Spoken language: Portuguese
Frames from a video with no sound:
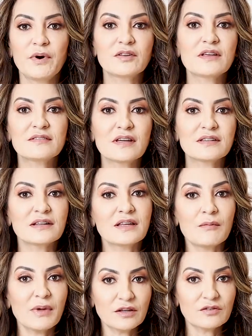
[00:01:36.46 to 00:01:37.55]
podem ser
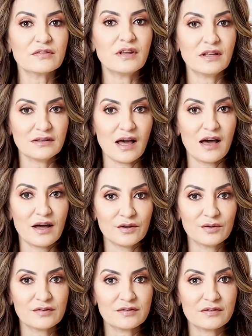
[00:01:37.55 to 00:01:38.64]
tratamentos
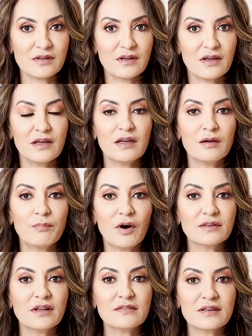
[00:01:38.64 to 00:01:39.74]
dentários e
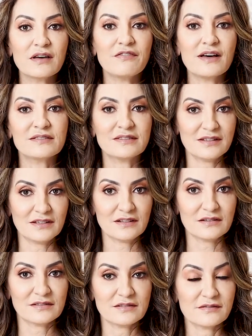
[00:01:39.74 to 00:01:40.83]
podem ser
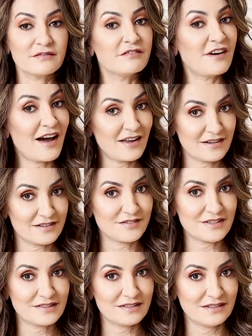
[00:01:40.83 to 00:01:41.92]
vacinas, várias
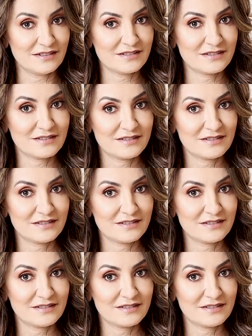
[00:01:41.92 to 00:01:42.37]
vacinas.